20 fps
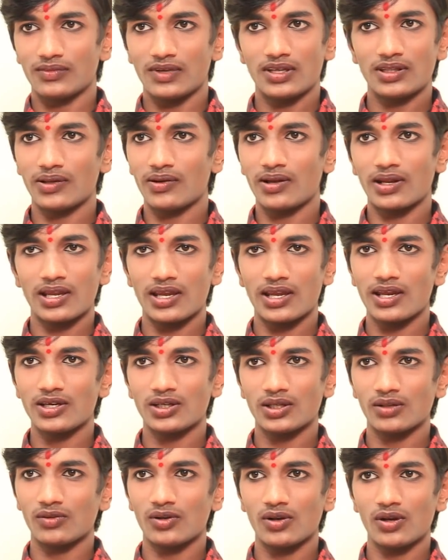ఇంతవరకు ఏ
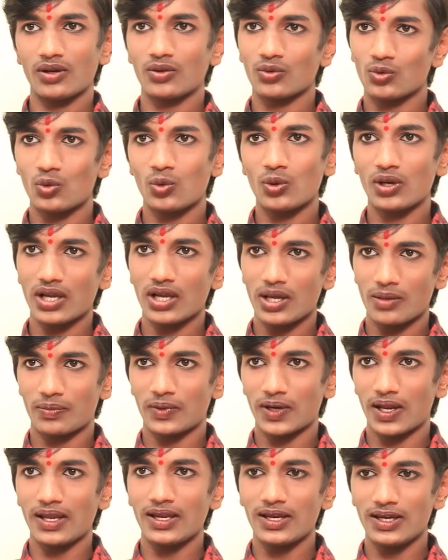ఇంటర్వ్యూలో నేను కూల్గా
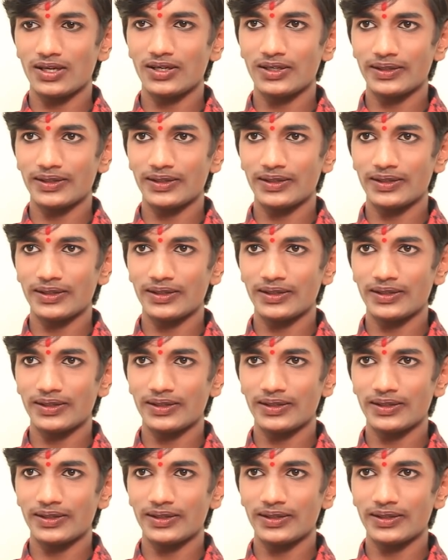చెప్పిన ఈ